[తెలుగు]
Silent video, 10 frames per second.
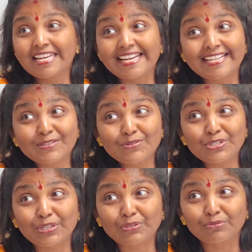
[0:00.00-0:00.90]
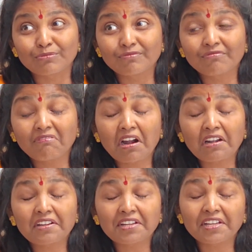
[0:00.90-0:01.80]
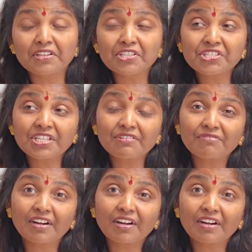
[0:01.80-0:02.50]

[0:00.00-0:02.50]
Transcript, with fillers: నెగిటివ్ శక్తులు వాటి నుంచి